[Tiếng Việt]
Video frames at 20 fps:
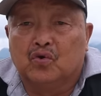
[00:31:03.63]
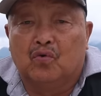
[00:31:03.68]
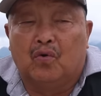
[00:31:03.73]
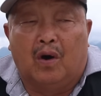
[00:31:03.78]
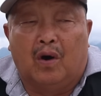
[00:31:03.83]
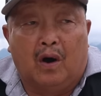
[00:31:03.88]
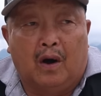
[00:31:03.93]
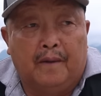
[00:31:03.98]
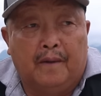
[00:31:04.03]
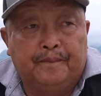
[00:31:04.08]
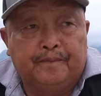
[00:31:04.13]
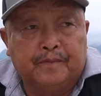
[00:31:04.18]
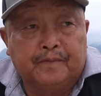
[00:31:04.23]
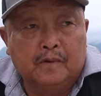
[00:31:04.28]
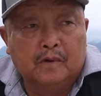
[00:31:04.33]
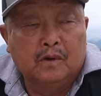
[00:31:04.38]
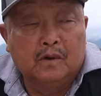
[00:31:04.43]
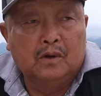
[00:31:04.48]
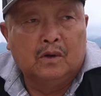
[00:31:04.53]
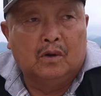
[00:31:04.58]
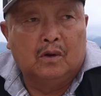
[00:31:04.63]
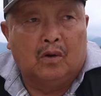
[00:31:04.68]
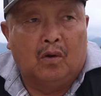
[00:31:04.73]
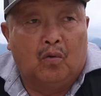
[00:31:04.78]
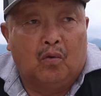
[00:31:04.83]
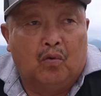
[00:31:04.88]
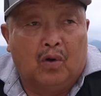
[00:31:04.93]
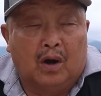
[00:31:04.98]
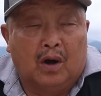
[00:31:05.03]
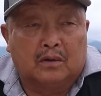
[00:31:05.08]
tu à là
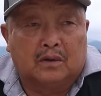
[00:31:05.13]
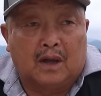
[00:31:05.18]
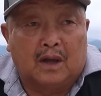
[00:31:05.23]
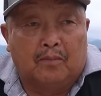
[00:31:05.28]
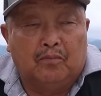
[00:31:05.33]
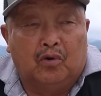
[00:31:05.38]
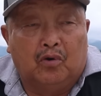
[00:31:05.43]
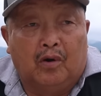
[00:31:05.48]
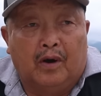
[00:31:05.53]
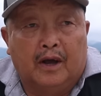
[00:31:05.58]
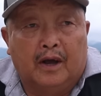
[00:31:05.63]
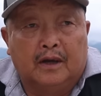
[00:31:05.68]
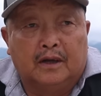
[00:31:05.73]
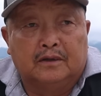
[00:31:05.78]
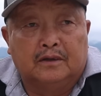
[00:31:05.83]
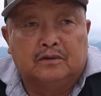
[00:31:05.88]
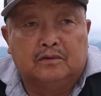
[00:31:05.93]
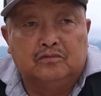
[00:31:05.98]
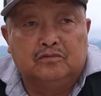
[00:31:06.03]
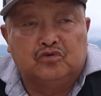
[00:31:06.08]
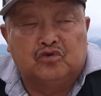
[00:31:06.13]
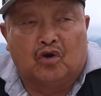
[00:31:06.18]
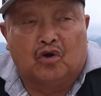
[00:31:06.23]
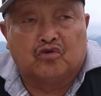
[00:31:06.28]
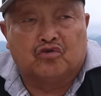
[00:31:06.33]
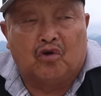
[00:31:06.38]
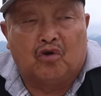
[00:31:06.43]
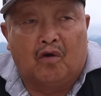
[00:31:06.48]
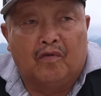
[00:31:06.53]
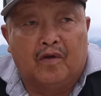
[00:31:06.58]
qua tạm rồi,
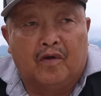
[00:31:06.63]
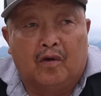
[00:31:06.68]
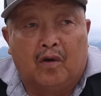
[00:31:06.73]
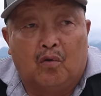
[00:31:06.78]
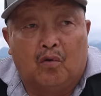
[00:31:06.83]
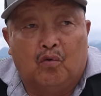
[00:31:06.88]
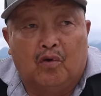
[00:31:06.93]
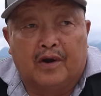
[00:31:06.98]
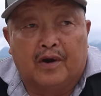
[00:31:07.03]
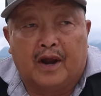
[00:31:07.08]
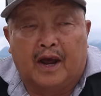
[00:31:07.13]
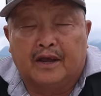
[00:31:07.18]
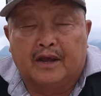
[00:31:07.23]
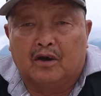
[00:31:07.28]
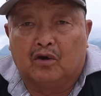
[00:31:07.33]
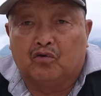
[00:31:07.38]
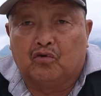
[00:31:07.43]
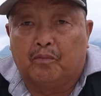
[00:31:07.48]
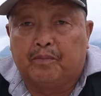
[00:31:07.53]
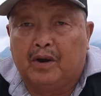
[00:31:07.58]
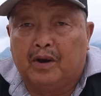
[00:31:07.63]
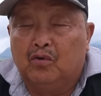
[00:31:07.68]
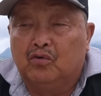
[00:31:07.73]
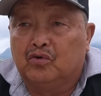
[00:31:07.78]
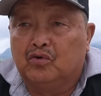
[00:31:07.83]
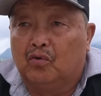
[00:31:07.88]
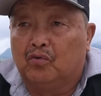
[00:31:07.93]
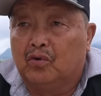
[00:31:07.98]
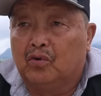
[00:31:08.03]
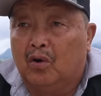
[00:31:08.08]
đón đón rồi là qua này nhá đồ bên
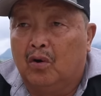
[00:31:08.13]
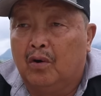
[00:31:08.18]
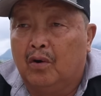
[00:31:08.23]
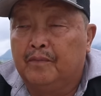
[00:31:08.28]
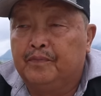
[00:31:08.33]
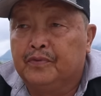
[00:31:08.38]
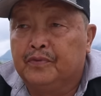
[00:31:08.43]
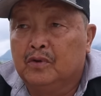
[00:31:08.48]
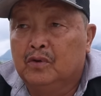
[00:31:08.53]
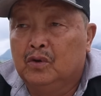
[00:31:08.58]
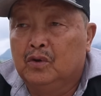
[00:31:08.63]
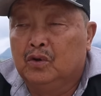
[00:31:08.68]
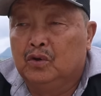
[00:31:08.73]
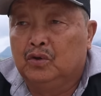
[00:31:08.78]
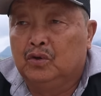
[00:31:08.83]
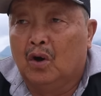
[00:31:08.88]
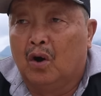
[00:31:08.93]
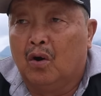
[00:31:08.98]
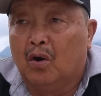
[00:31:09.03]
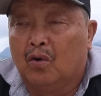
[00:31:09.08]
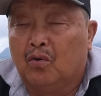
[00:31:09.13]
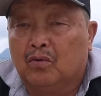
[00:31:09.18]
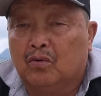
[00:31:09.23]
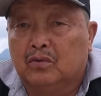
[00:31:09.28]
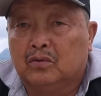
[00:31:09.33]
luôn đông nó giờ